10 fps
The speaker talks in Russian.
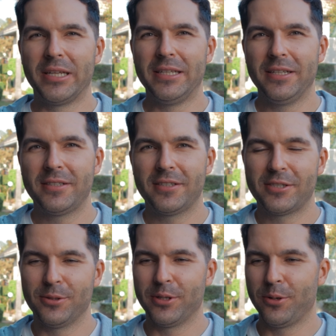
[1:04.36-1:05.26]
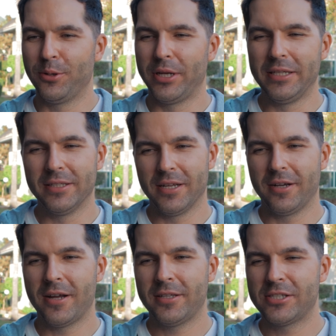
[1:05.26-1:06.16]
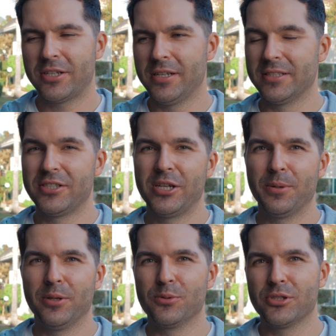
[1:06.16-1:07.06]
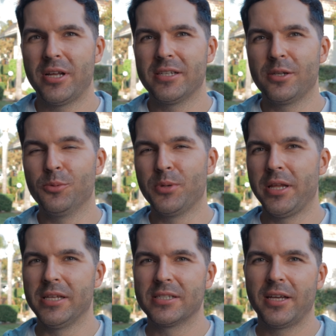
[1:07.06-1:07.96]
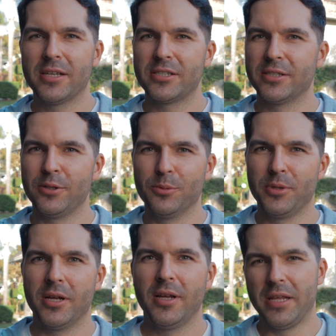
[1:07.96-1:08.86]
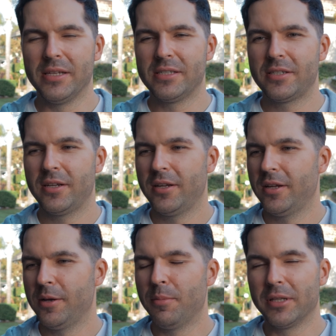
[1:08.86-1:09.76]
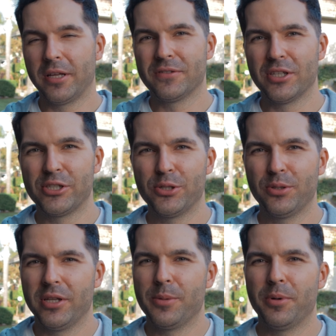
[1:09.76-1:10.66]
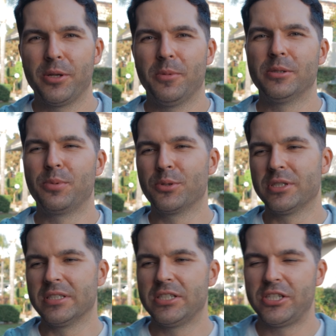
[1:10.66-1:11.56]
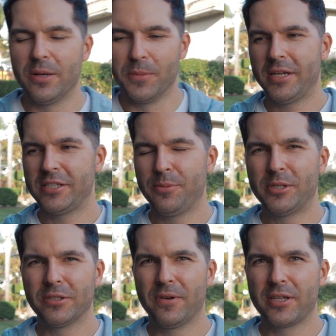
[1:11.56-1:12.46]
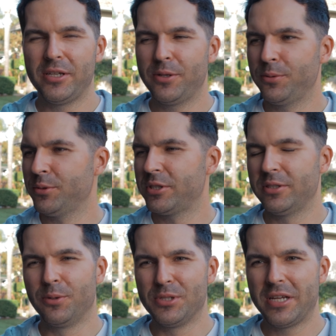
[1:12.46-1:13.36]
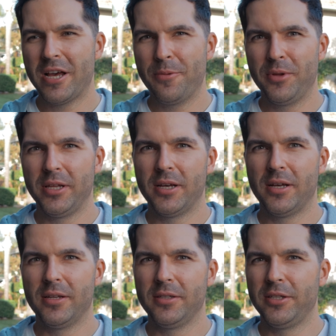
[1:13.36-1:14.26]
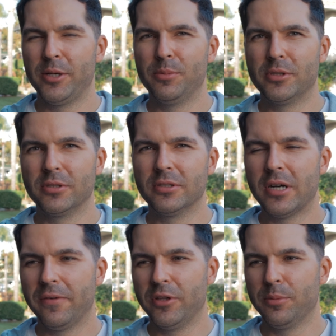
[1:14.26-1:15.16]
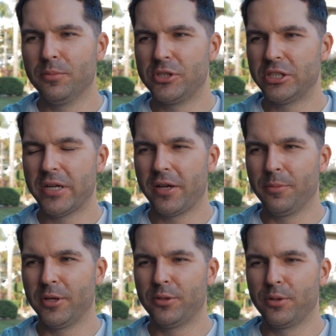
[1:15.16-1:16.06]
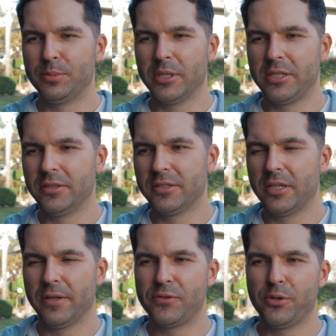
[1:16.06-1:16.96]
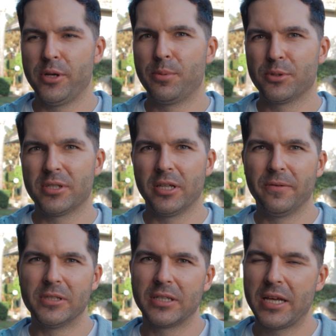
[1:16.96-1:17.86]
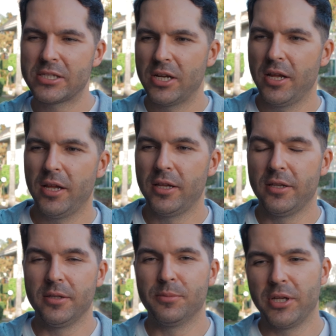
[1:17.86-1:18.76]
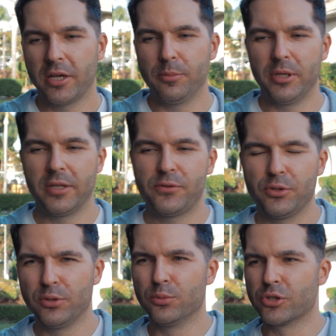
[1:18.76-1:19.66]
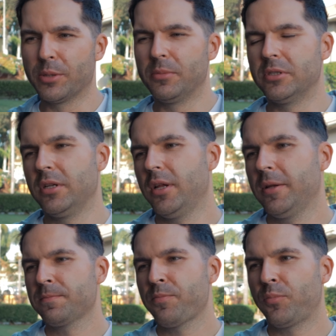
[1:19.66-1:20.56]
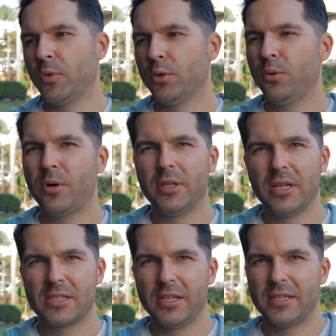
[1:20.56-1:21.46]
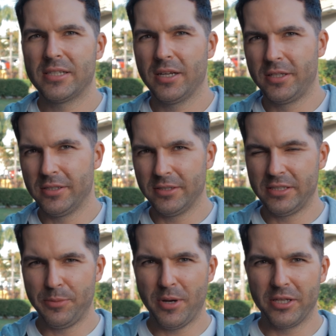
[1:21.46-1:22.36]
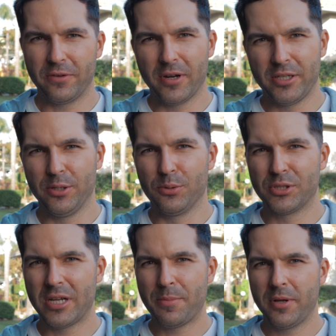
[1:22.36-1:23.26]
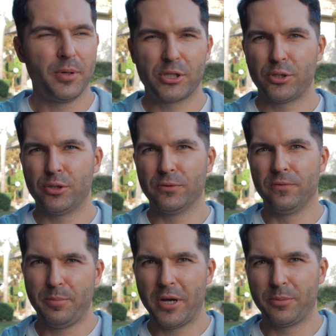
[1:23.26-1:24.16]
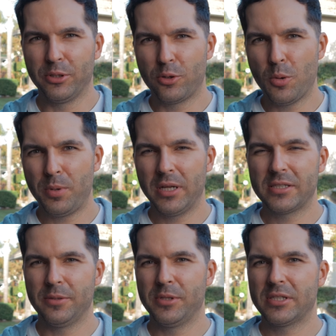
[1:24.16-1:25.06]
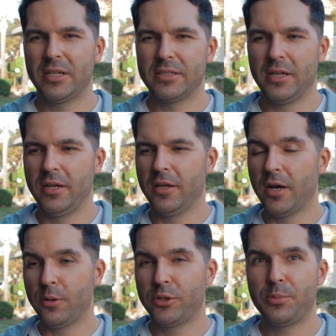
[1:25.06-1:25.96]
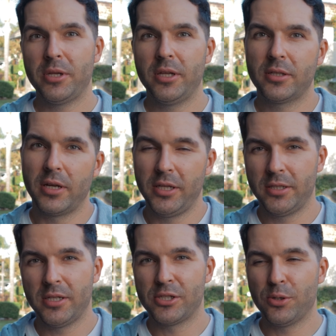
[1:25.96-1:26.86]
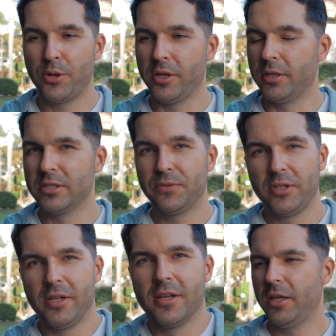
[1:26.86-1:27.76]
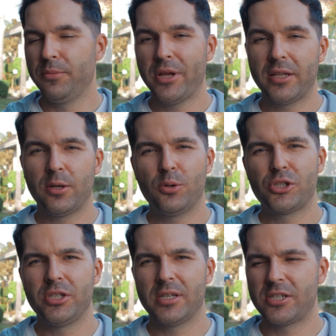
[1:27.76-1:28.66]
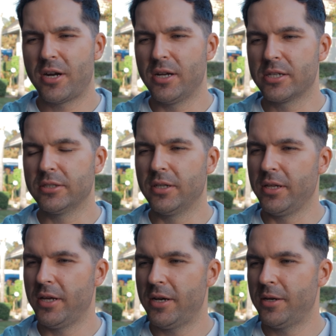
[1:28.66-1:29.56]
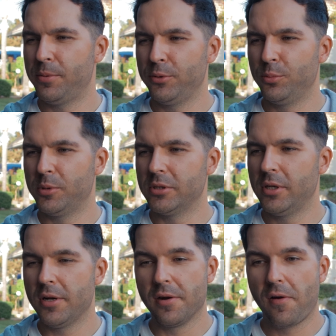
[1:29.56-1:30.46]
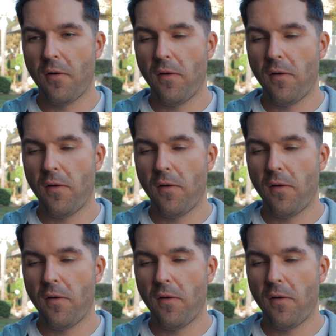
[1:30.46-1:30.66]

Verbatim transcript: такое кредит, что такое кредитная карточка и зачем она нужна, если у меня есть кэш, если у меня есть банковский счет, я не понимал просто зачем. Я снимал квартиру с друзьями, я не был главным человеком, который платил за это все, я просто отдавал кэш, и мне как бы это все не нужно было. Но однажды я захотел снимать квартиру сам, пошел в апартмент-комплекс, и мне сказали, а у тебя нет кредитной истории, извини. И меня это очень ошарашило. Я подумал, ха,